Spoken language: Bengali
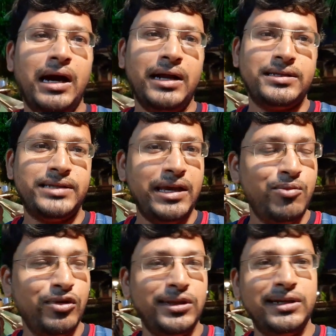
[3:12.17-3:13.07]
আর সেই
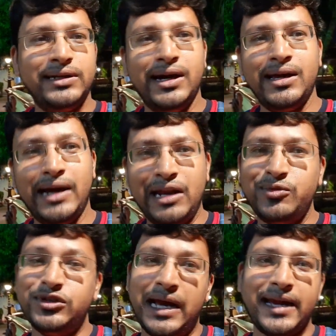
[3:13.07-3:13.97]
মন্দিরটা কালী
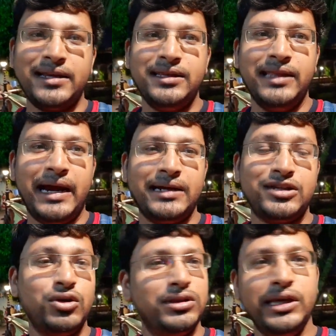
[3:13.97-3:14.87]
পুজোর আগের দিন দেখাটা
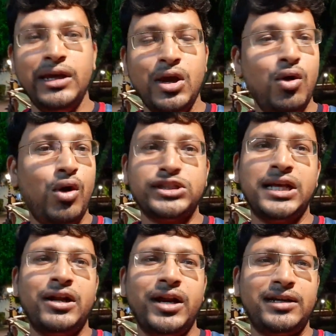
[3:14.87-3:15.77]
সত্যি
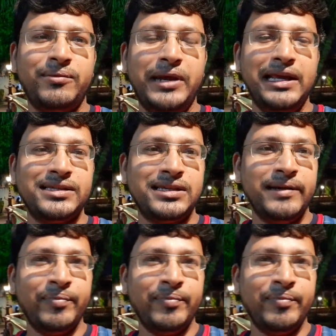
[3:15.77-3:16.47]
অসাধারণ একটা ফিলিংস